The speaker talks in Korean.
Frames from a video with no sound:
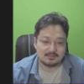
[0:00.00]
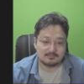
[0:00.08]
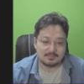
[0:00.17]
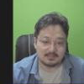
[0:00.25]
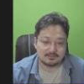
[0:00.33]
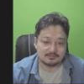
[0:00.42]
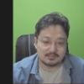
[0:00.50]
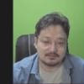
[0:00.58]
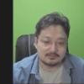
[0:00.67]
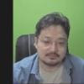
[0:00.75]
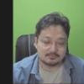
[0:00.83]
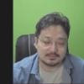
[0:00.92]

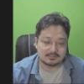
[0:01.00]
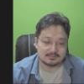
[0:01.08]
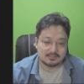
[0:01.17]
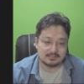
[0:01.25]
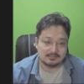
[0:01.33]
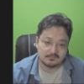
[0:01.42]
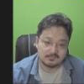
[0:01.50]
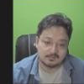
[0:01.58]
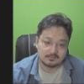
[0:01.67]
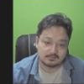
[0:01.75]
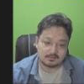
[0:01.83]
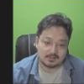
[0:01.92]
맥너겟을 줘봤다?
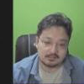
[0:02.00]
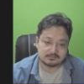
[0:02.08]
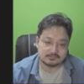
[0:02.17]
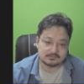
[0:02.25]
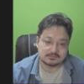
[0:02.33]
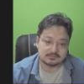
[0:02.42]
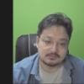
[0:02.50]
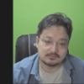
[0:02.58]
강아지 어디있어